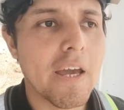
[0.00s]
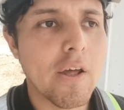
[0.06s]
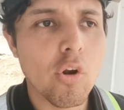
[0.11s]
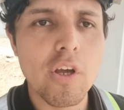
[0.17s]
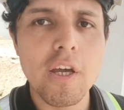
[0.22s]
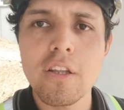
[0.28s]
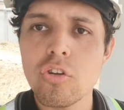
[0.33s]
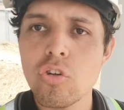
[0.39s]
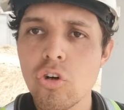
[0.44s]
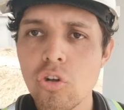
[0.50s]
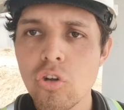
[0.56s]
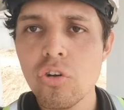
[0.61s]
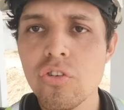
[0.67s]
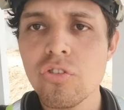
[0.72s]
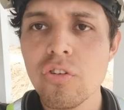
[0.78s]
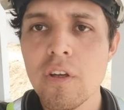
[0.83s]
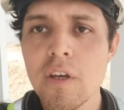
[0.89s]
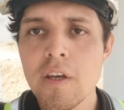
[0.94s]
Creo que
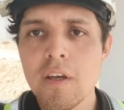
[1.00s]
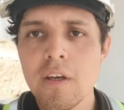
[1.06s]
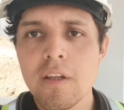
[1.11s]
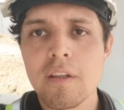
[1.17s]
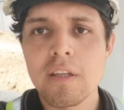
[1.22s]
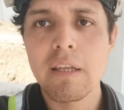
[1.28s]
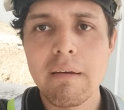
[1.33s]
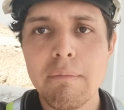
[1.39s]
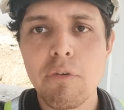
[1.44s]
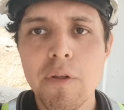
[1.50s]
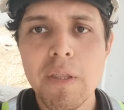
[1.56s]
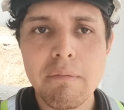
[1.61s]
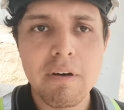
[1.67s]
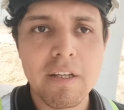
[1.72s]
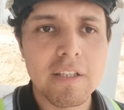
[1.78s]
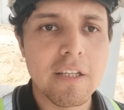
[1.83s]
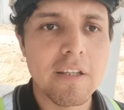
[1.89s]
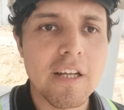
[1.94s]
todos debemos
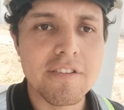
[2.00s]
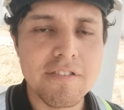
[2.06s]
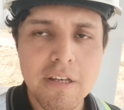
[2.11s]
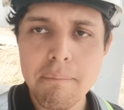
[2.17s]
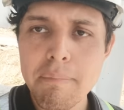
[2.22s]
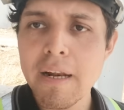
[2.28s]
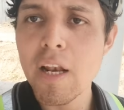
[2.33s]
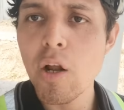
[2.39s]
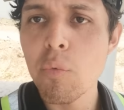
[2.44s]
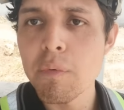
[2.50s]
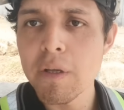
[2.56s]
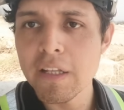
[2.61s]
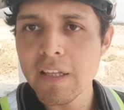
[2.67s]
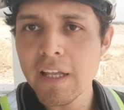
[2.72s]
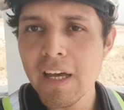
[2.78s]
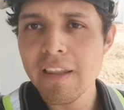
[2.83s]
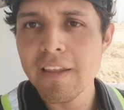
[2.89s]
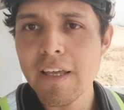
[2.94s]
de mantener siempre la
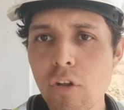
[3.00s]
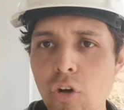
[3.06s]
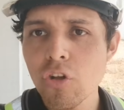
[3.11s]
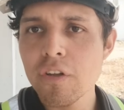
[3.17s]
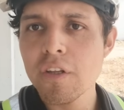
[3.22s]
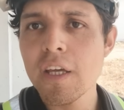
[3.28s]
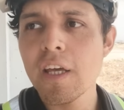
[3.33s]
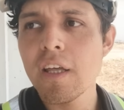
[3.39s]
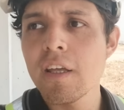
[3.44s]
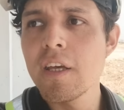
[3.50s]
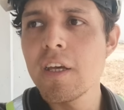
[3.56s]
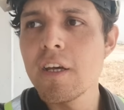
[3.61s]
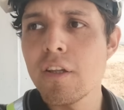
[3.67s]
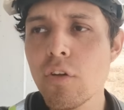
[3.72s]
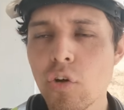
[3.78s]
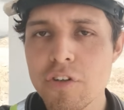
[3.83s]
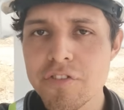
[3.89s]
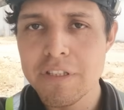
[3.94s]
humildad de dónde
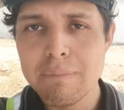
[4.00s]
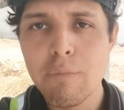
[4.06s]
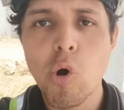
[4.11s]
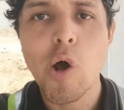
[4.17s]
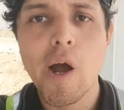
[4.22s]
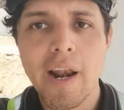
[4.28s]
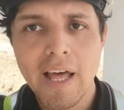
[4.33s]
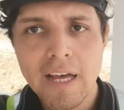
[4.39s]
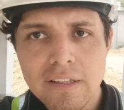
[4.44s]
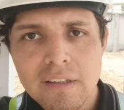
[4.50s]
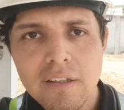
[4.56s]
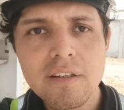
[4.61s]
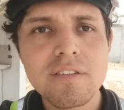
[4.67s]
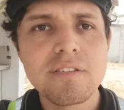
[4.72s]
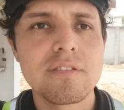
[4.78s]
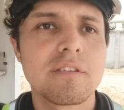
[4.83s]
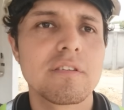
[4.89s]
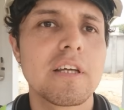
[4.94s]
nos hicimos grandes,